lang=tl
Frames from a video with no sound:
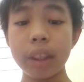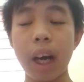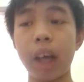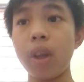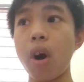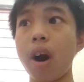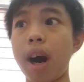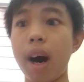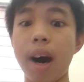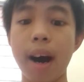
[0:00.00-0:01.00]
ano,
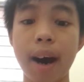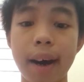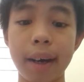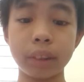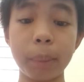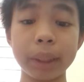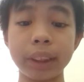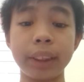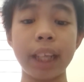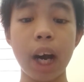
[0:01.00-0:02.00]
ah, uh, Roblox
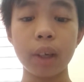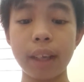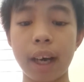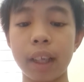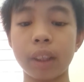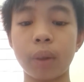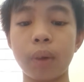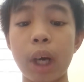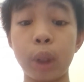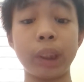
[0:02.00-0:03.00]
is down at kung
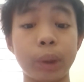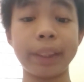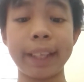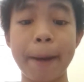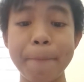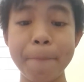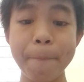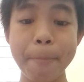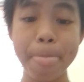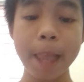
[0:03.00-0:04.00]
ano itsura niya.
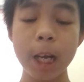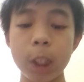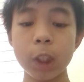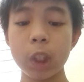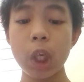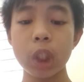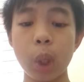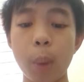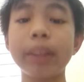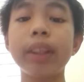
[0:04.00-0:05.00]

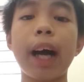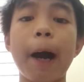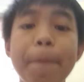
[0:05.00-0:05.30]
So, wait na nga.